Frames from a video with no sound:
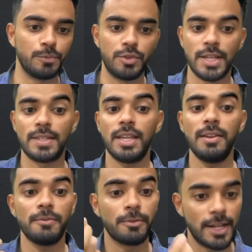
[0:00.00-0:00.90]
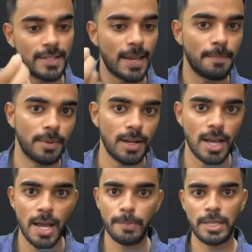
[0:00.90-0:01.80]
जैसे फॉर एग्जांपल
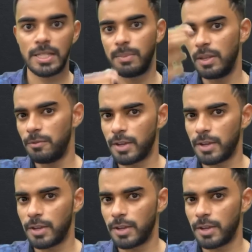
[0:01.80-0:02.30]
आप किसी भी